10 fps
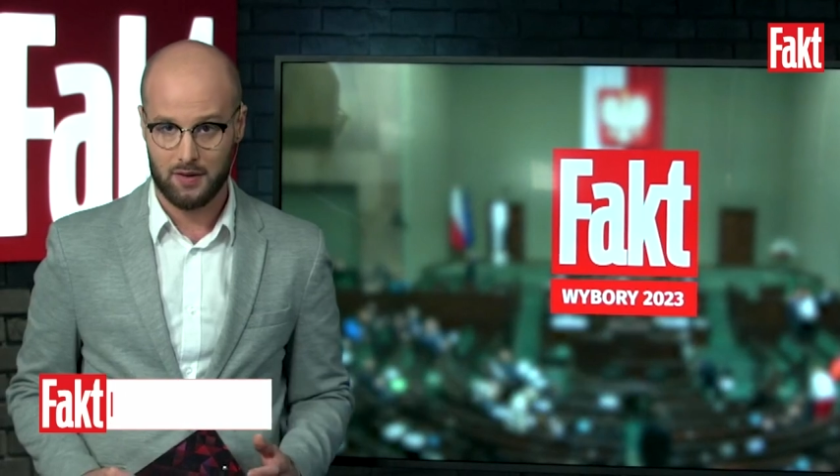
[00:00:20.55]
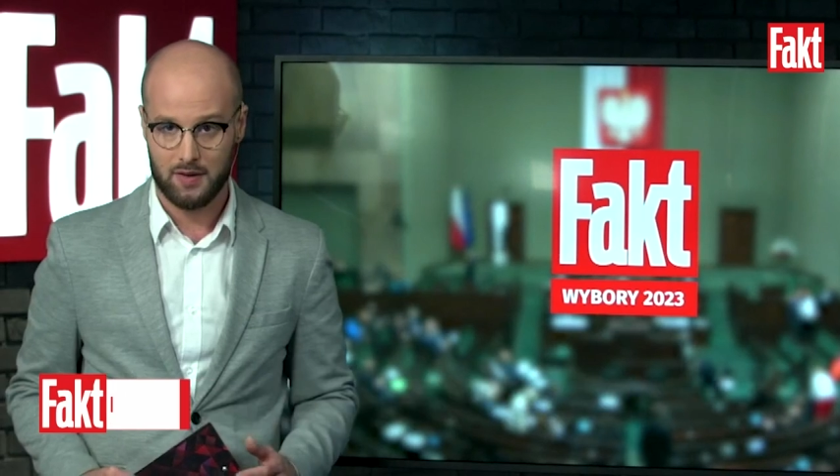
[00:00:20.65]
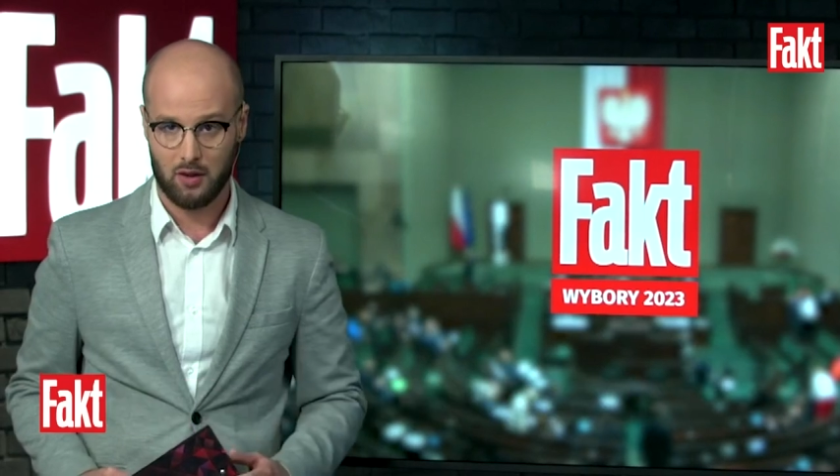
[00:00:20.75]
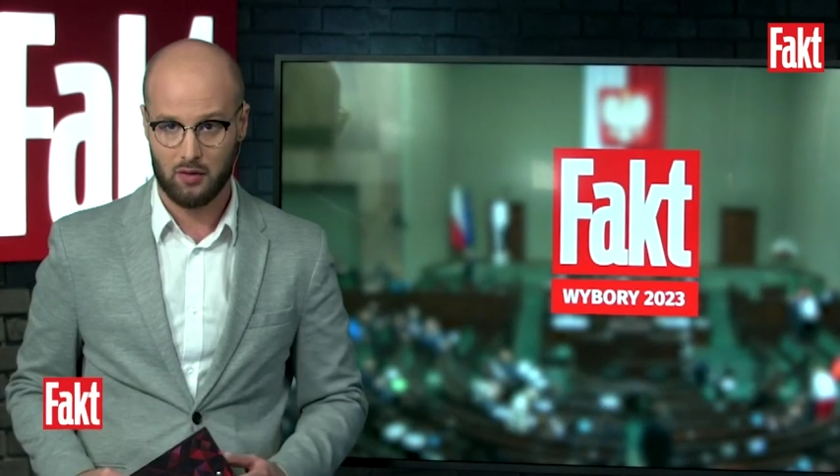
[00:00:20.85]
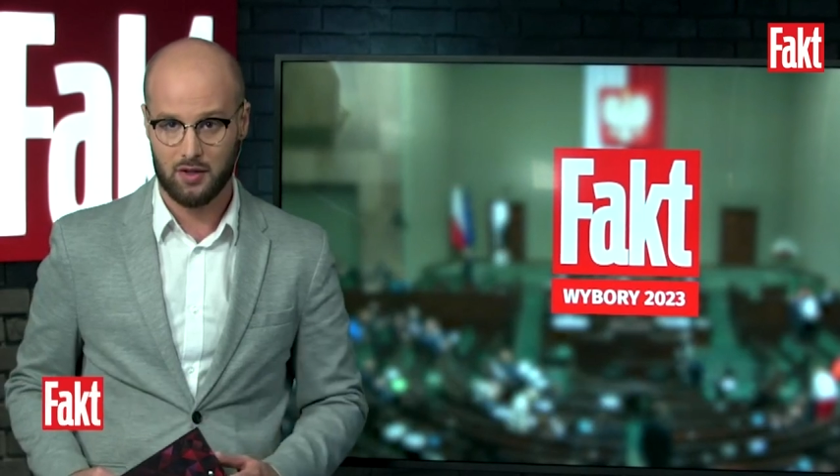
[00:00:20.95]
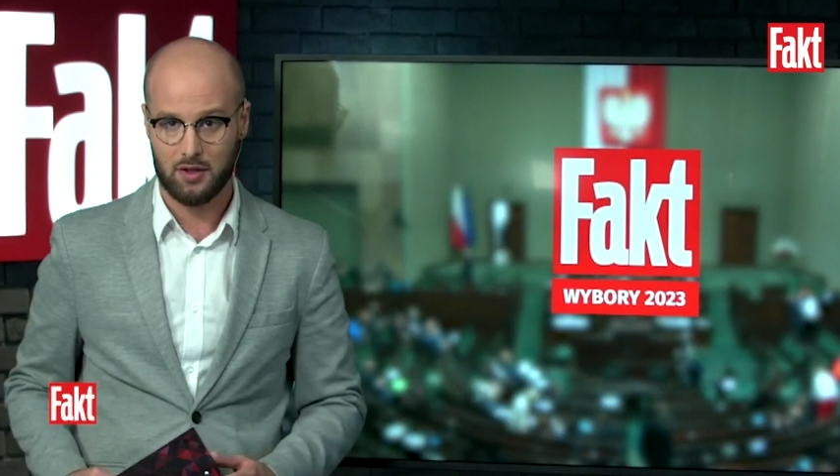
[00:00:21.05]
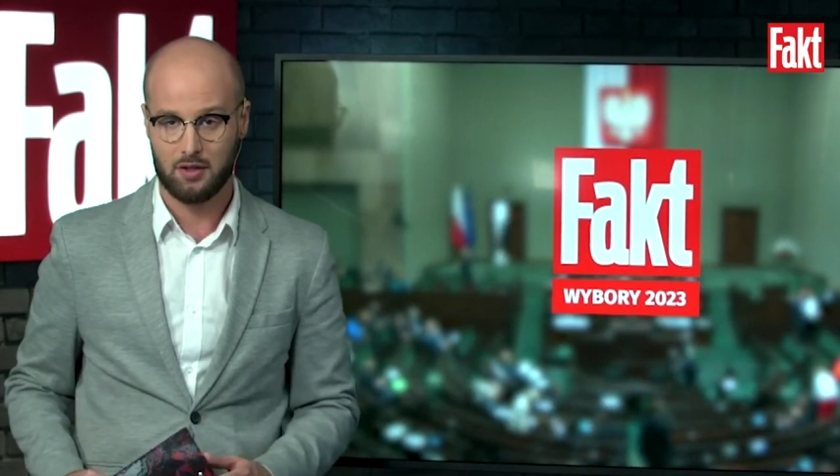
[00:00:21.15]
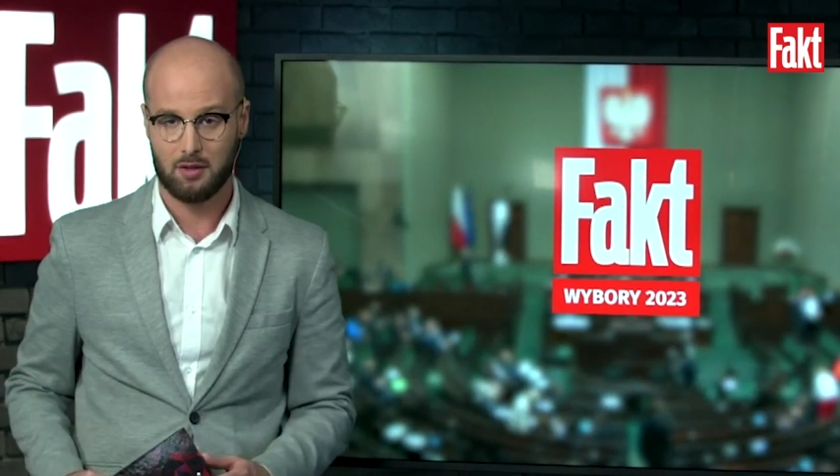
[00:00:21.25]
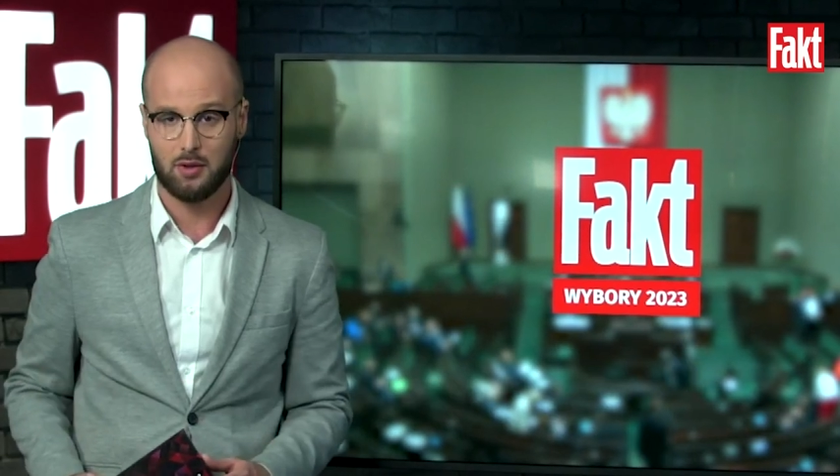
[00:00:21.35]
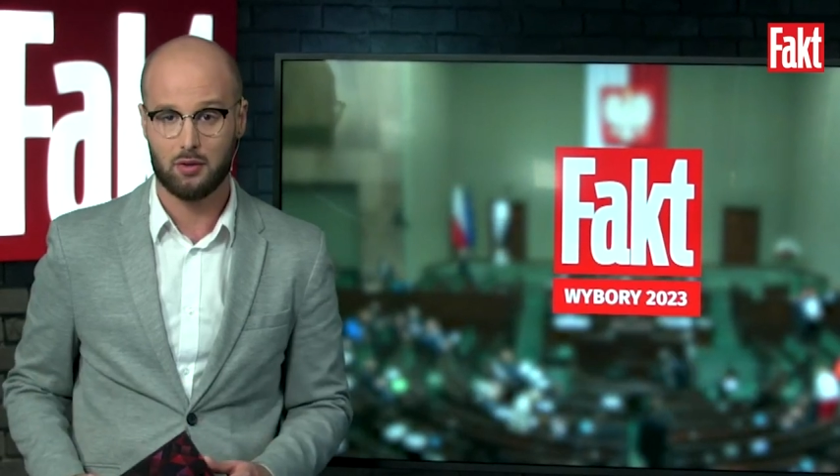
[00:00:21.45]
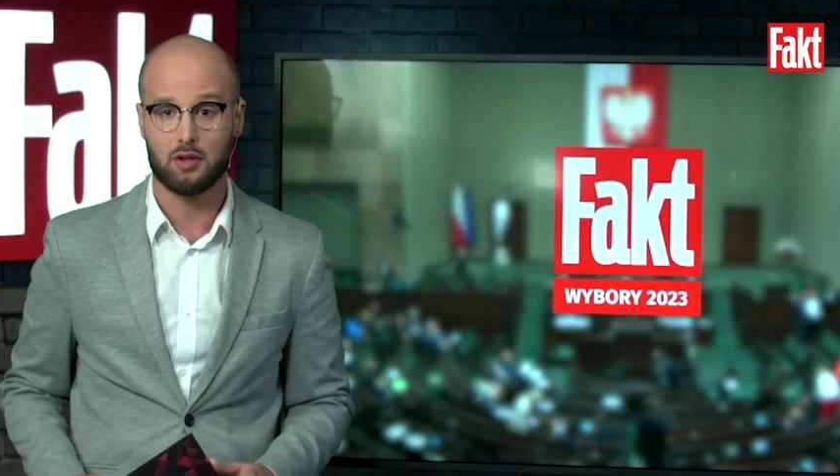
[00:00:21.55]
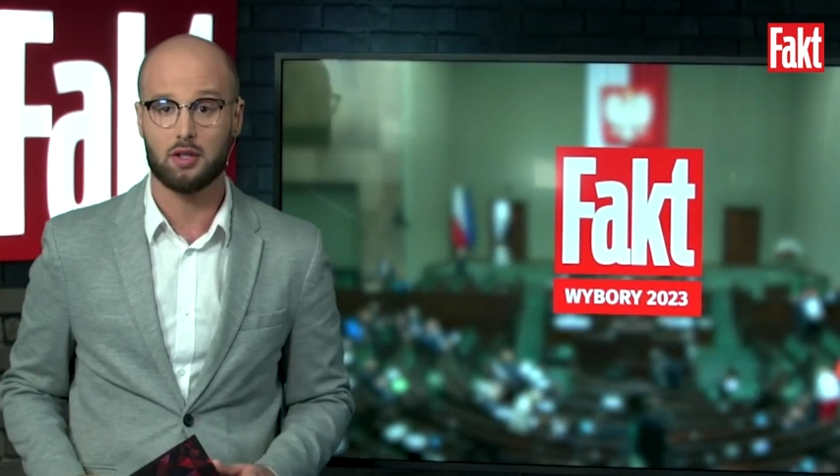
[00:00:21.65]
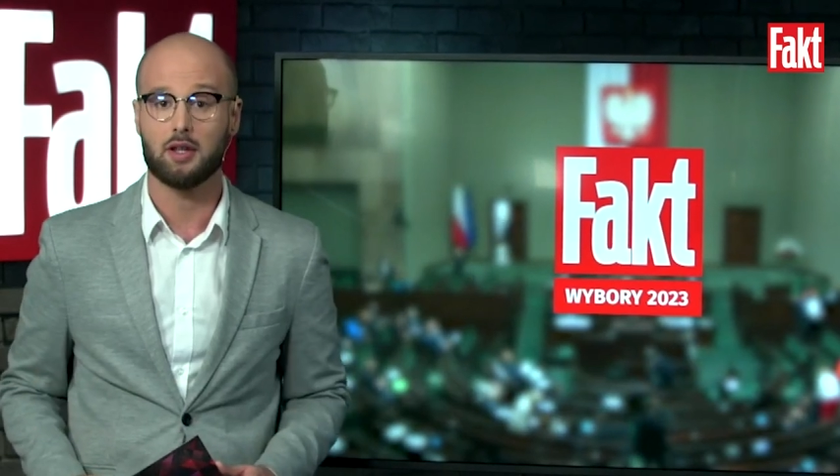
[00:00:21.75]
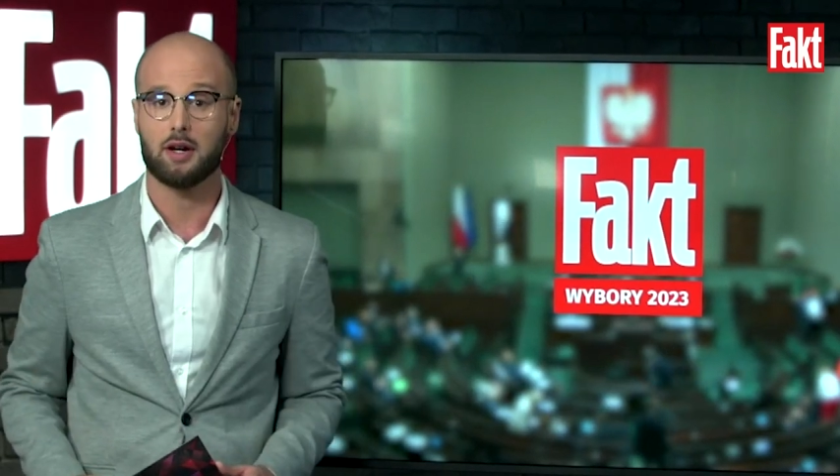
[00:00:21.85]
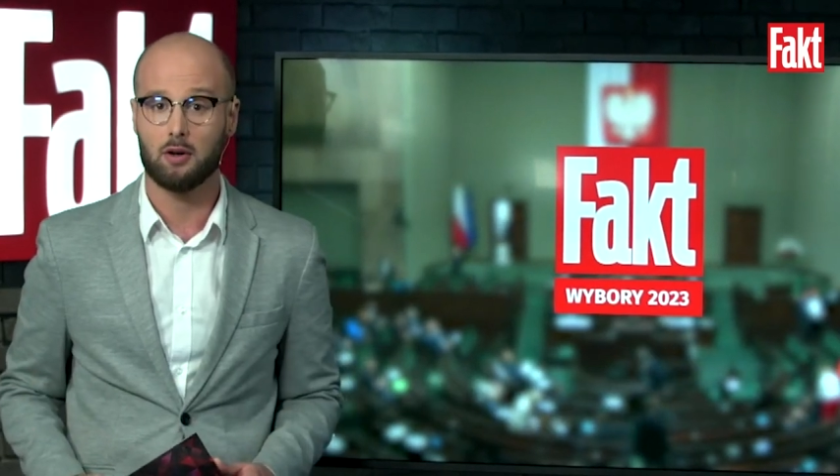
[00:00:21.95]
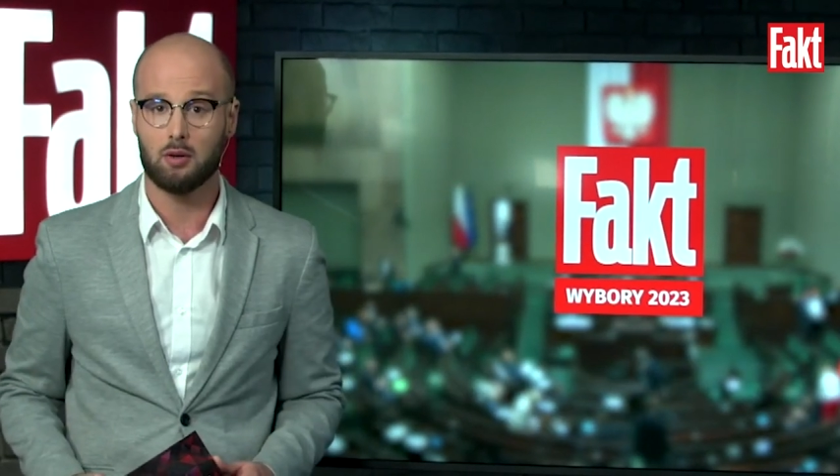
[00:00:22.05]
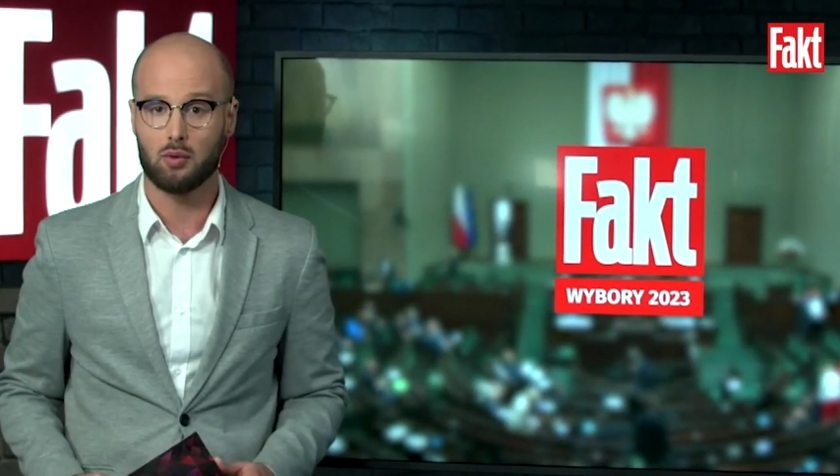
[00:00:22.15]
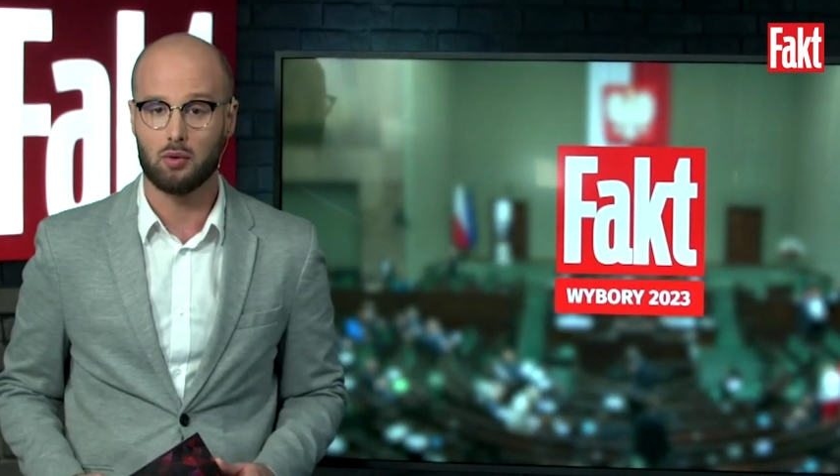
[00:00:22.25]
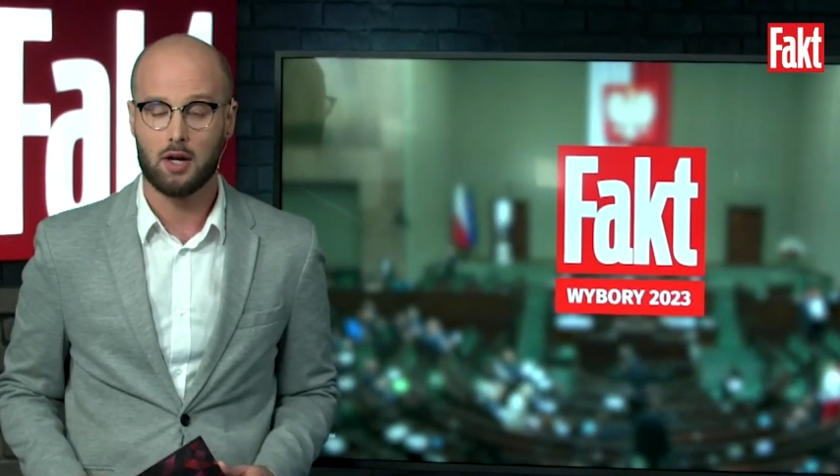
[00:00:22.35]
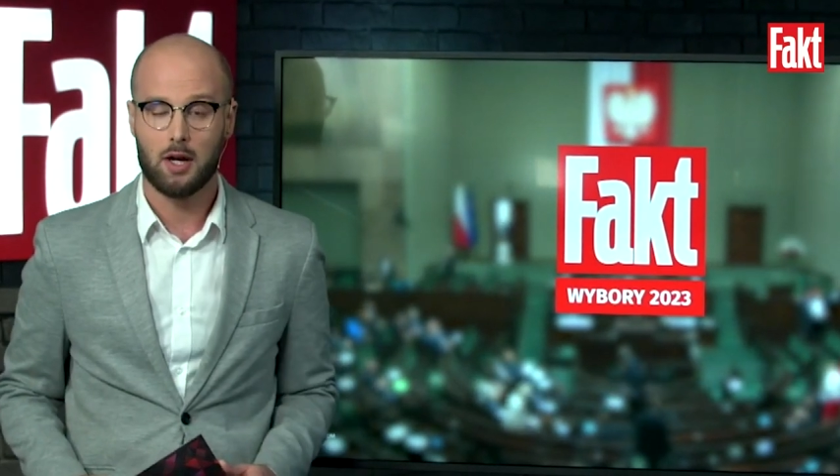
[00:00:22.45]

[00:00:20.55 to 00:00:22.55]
120 minut i na obu